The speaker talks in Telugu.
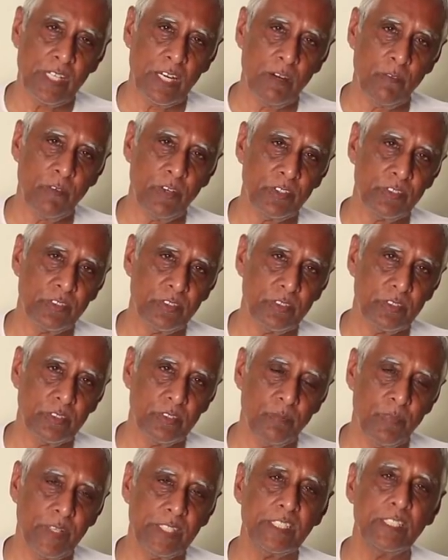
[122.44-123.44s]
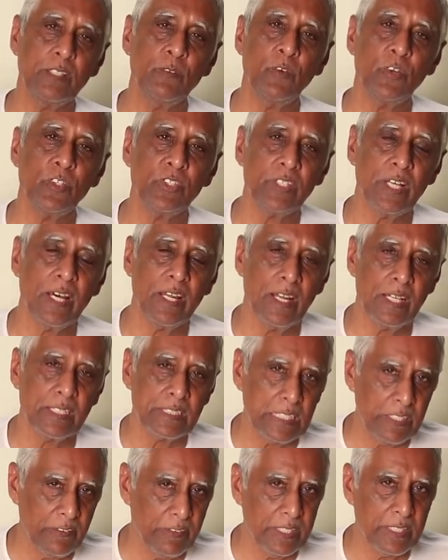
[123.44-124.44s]
సాగబడుతుంటుంది
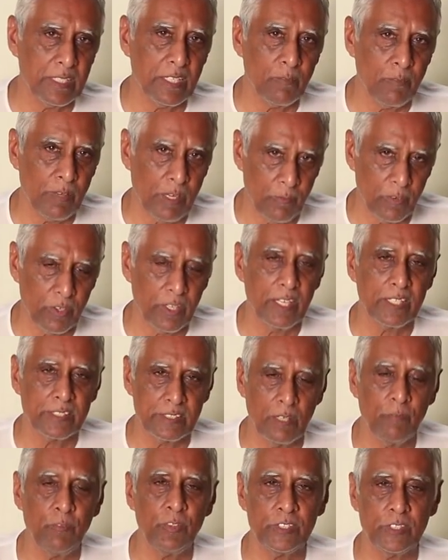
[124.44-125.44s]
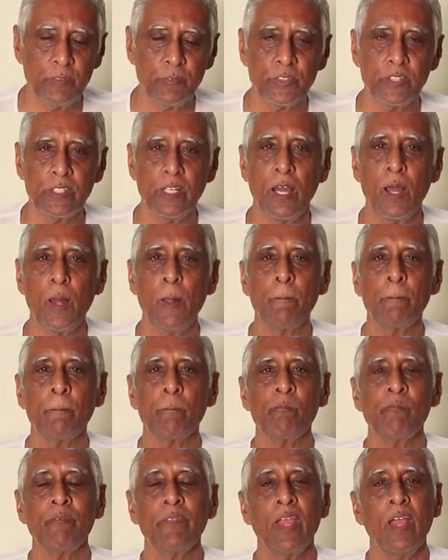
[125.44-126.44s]
పశ్చిమోత్తానాసనం అంటారు మామూలుగా ఎగ్జాంపుల్ చెప్తున్నా
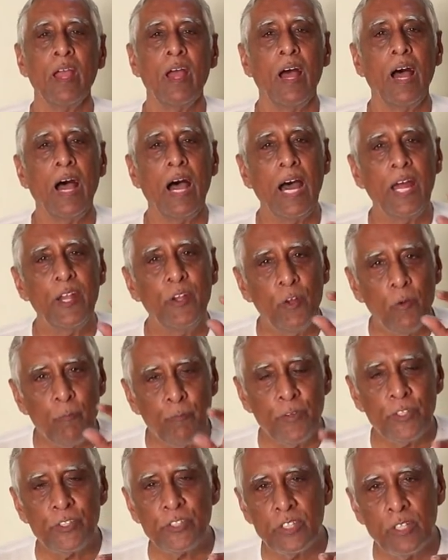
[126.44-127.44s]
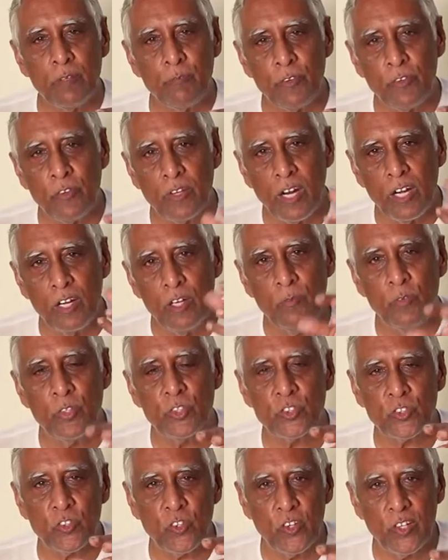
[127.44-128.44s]
ఆ నొప్పి వచ్చినప్పుడు కళ్ళు
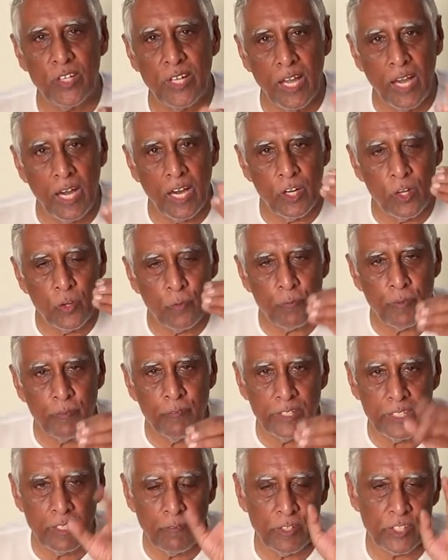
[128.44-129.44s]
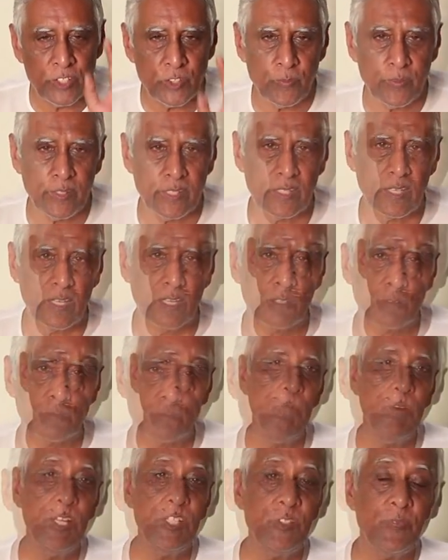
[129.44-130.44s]
మూసుకొని ఆ నొప్పి మీద మనసు పెట్టాలి
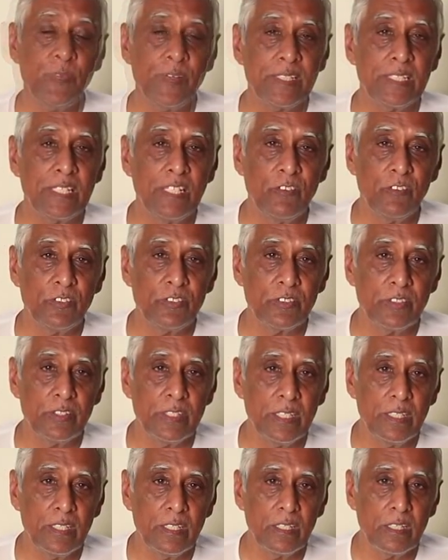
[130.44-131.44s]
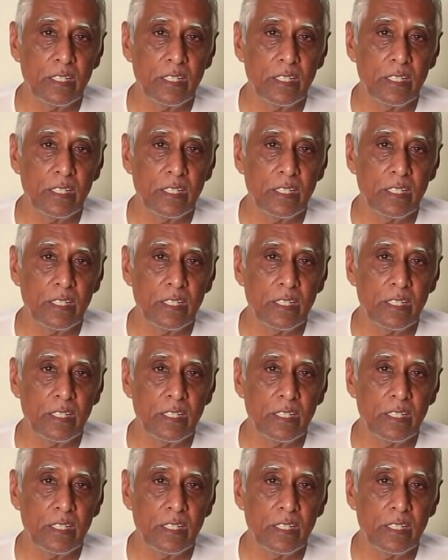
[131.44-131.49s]
మనసు పెడితే ఏమవుతుంది